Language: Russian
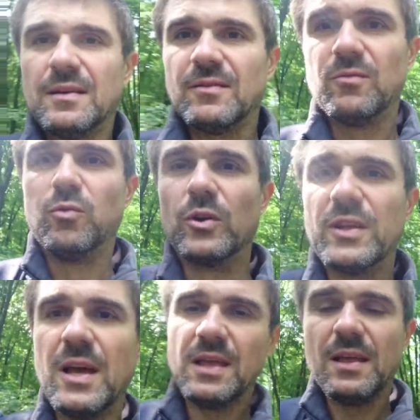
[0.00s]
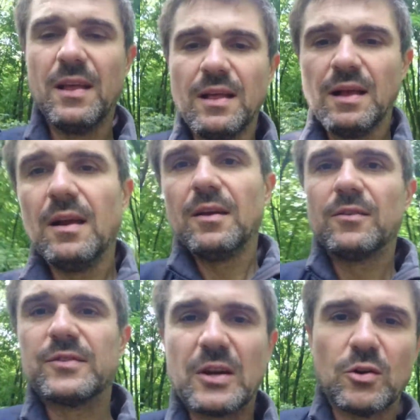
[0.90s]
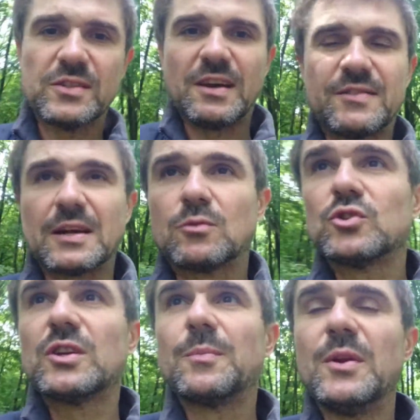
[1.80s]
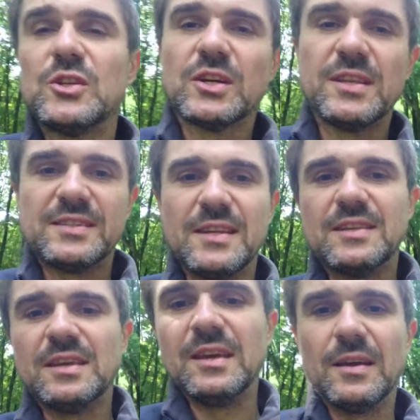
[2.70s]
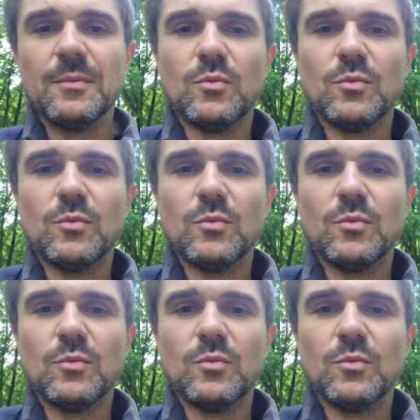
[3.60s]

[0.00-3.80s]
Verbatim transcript: Вот. Второй завтрак уже ближе к 10.